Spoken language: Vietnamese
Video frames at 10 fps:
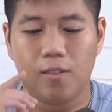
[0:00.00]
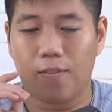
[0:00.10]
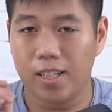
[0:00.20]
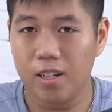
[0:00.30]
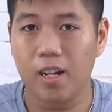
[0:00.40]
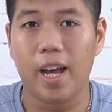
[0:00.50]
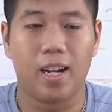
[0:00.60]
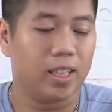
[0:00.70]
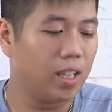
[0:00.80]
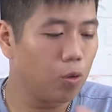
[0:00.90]
và chưa
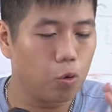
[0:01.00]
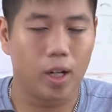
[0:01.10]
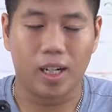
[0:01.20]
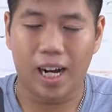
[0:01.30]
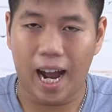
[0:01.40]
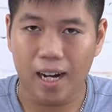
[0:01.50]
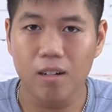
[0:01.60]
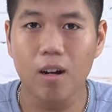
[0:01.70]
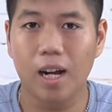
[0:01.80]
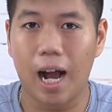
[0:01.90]
kể là tiêu chuẩn
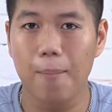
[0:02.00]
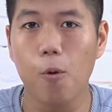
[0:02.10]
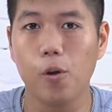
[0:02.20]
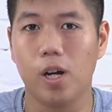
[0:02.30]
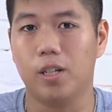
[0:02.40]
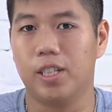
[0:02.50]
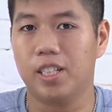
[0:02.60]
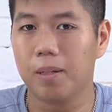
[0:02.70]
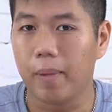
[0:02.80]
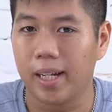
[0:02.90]
kháng nước kháng bụi ở
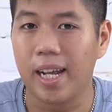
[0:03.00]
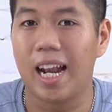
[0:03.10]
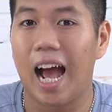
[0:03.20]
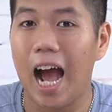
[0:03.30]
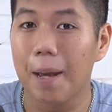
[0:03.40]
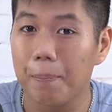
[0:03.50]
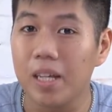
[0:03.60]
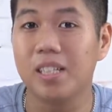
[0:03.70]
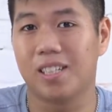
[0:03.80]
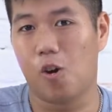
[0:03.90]
trên chiếc máy này là
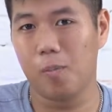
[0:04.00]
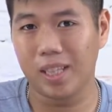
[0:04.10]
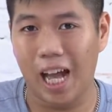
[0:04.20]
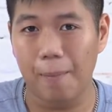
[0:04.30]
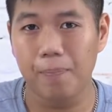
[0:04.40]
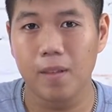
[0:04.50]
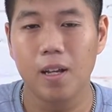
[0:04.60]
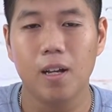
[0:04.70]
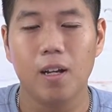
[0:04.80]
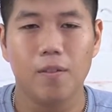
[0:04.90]
IP68
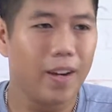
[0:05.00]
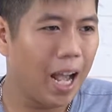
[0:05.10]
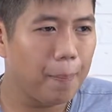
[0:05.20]
với